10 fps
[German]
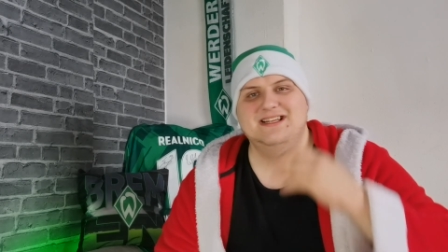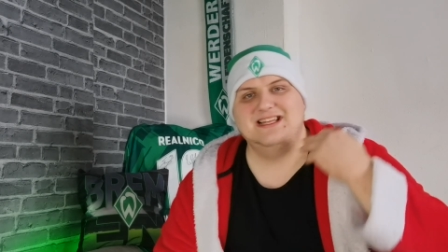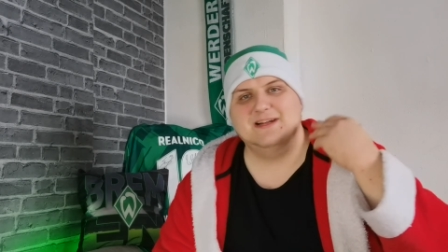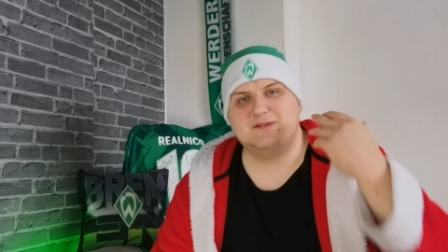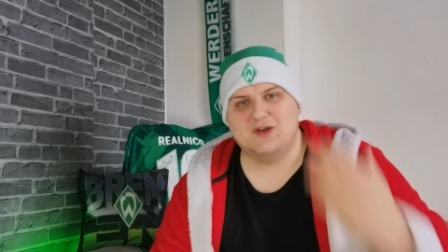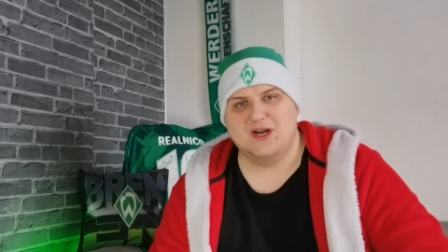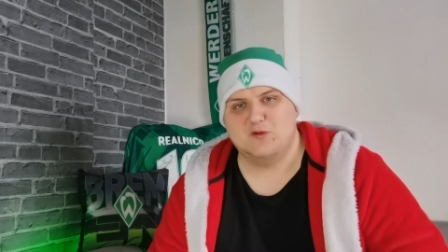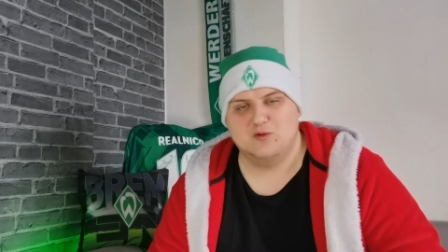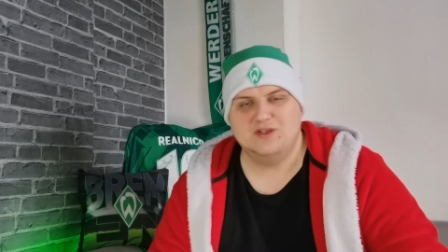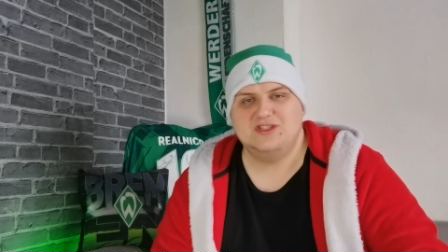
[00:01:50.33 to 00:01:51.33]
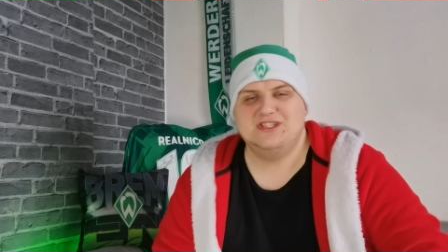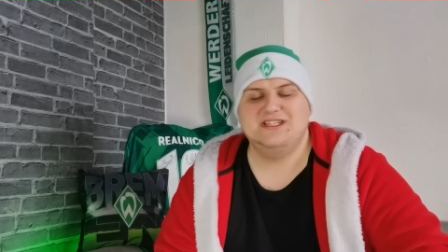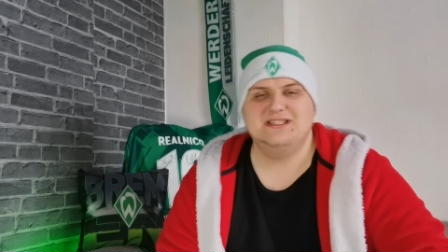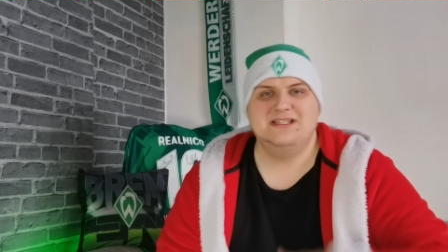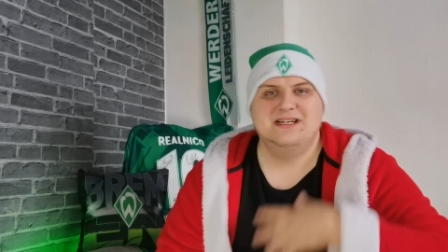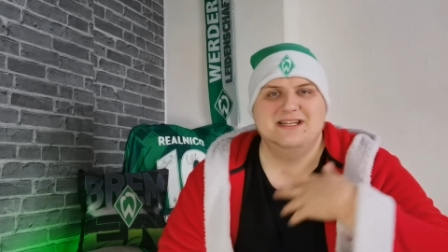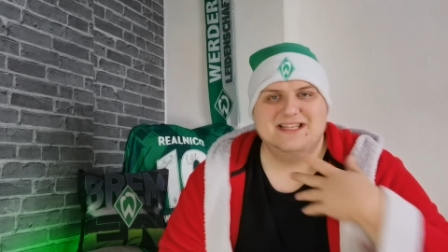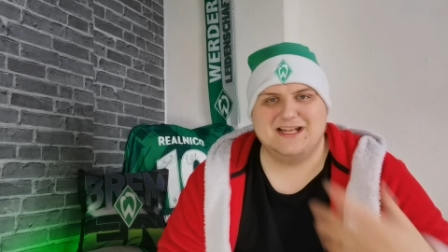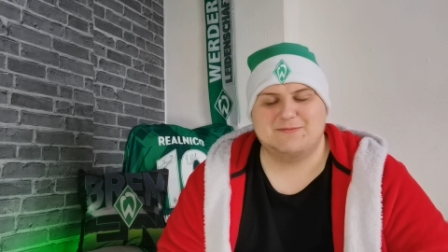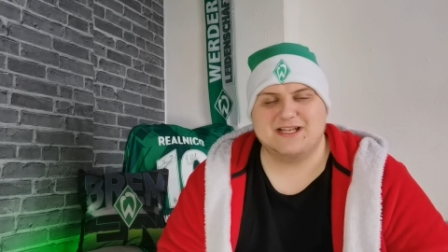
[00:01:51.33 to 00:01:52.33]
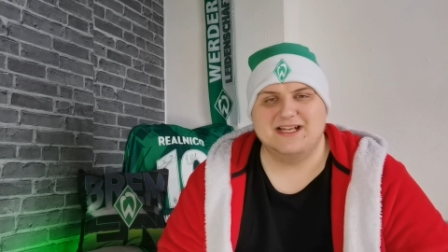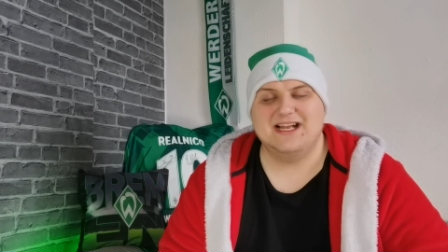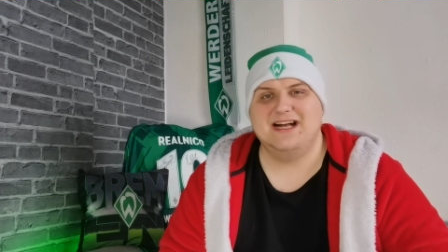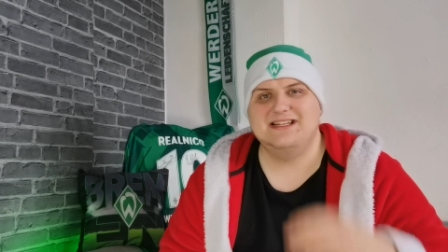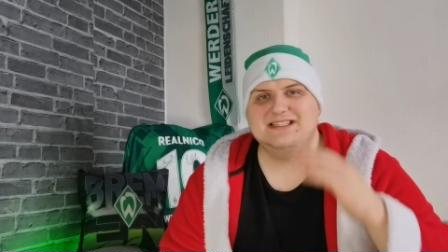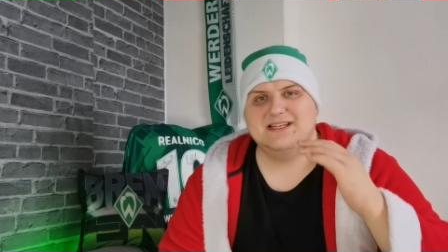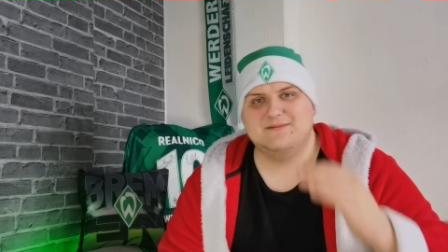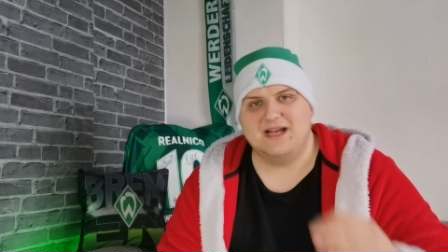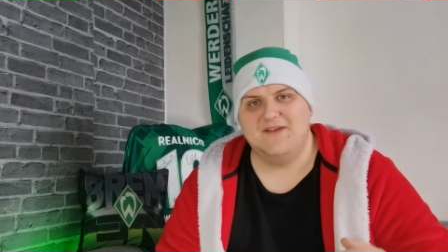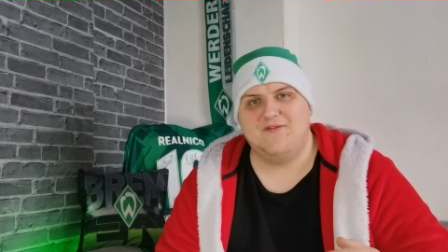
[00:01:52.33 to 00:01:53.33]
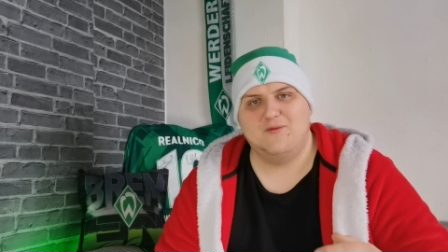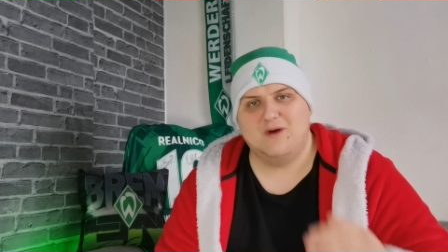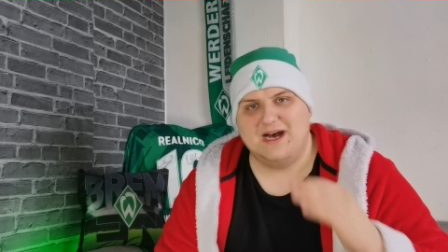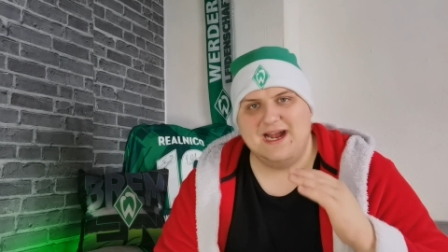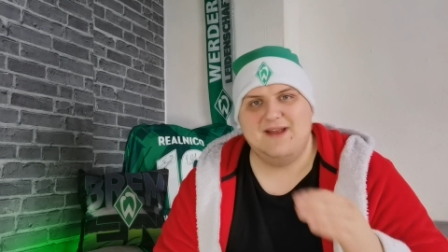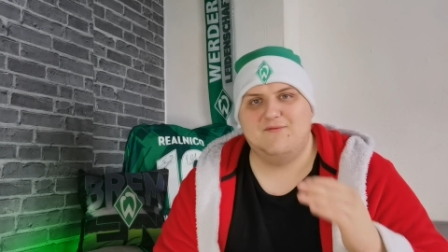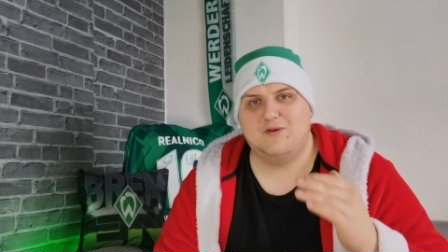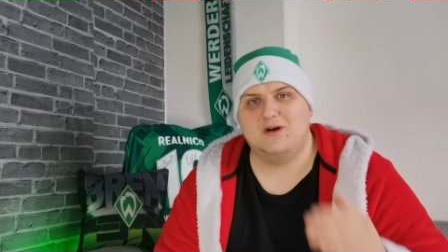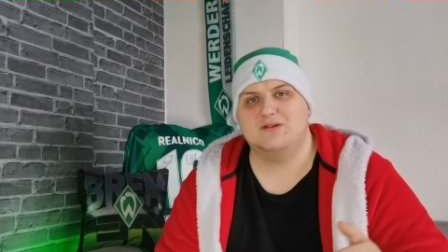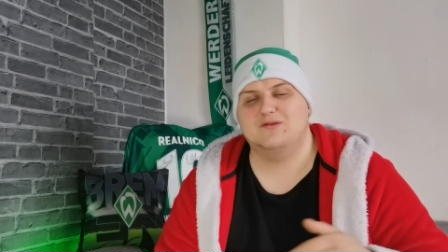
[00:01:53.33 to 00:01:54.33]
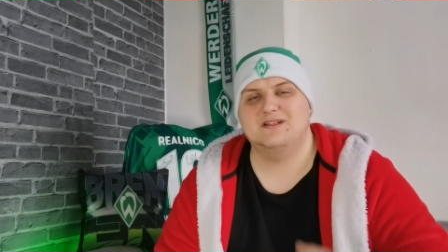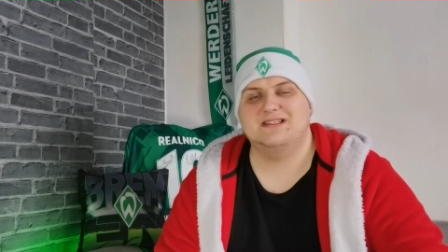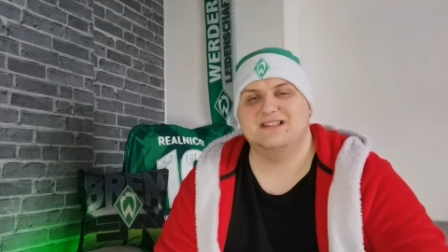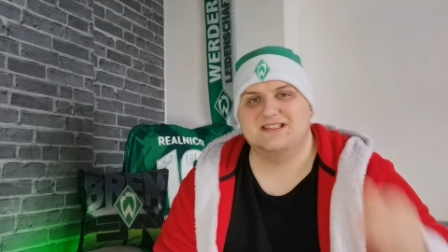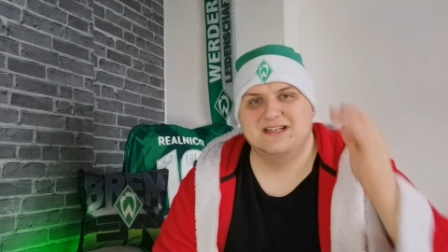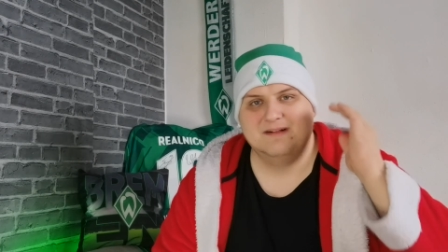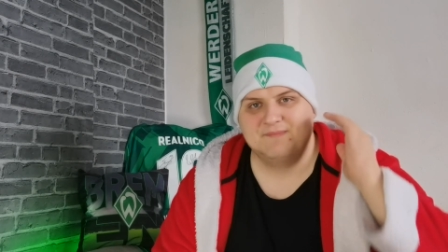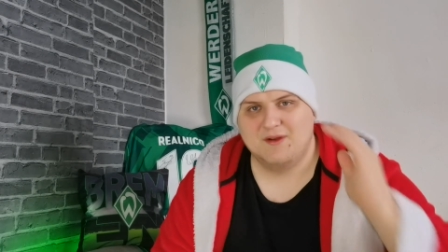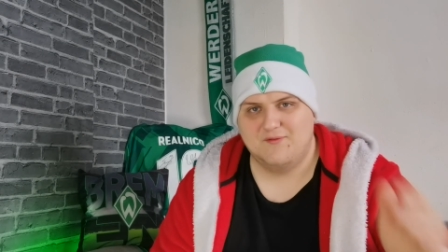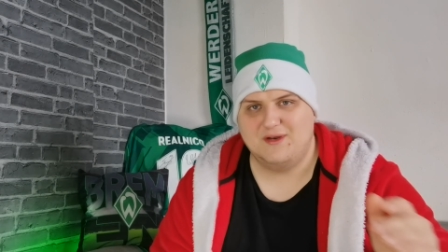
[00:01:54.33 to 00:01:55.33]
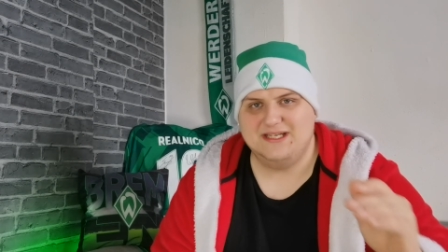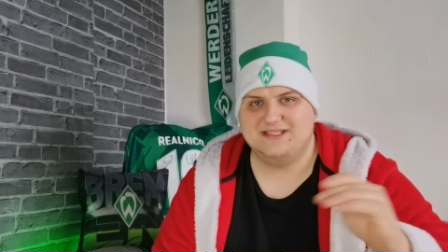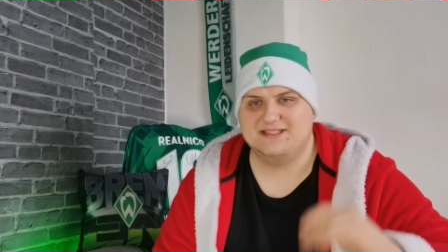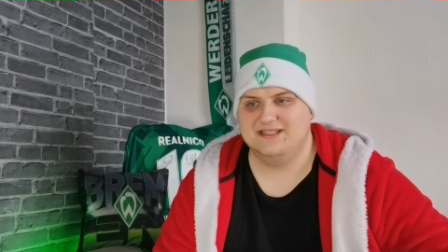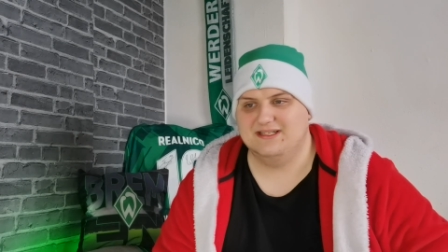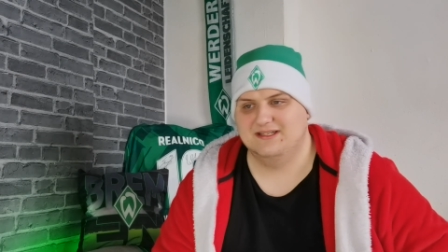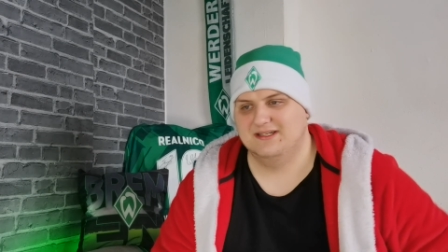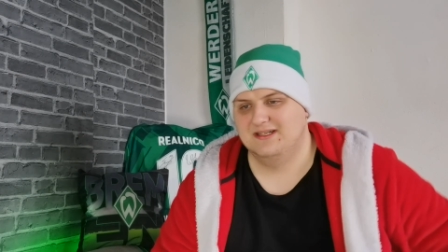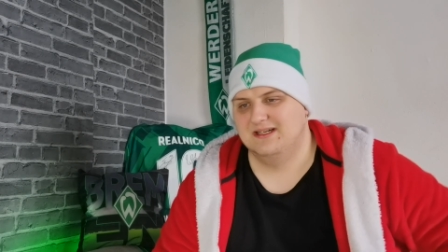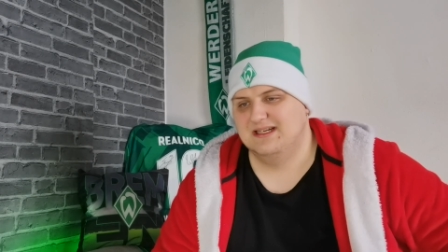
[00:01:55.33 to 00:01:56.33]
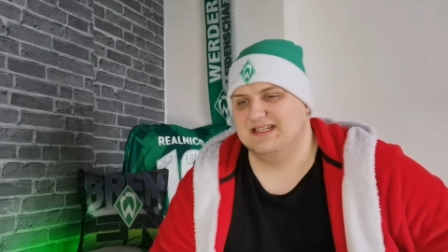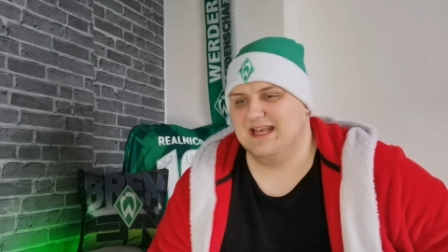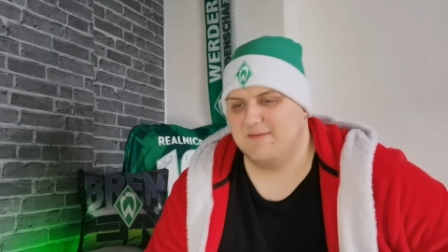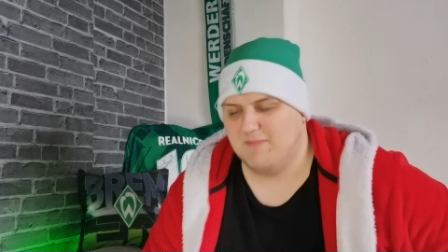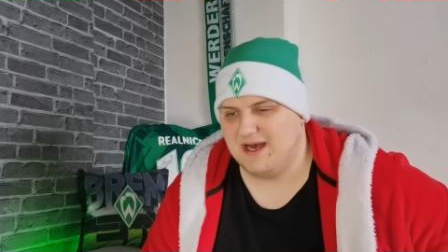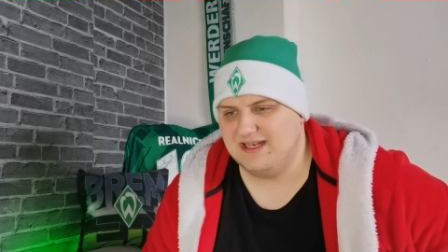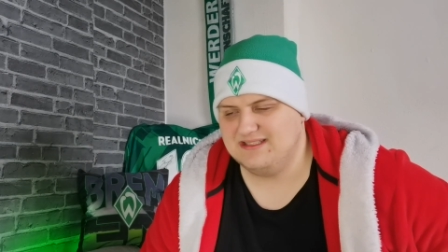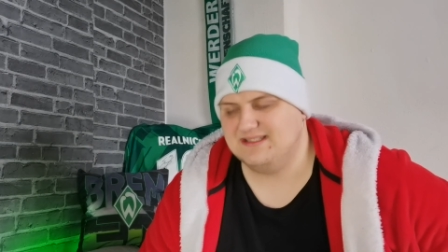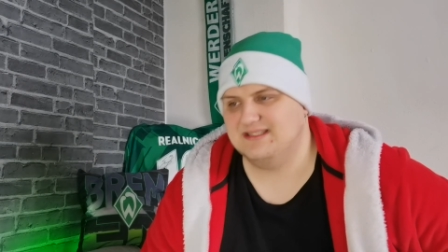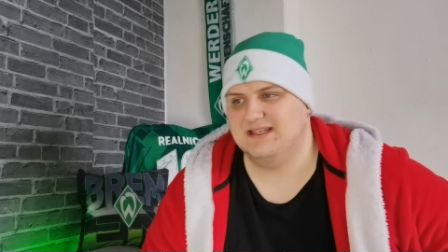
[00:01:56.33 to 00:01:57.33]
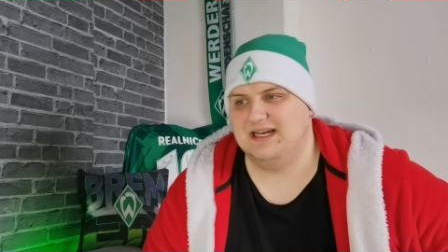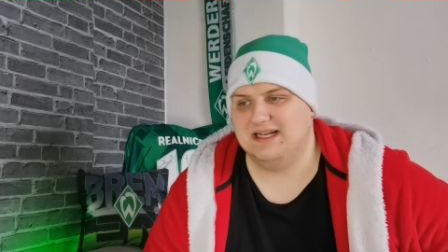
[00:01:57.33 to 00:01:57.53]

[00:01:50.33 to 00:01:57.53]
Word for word: Hier gibt's auch kein Unentschieden, hier gibt's kein gar nichts, hier gibt's einfach nur ein Wort und das ist Pflichtsieg gegen Mainz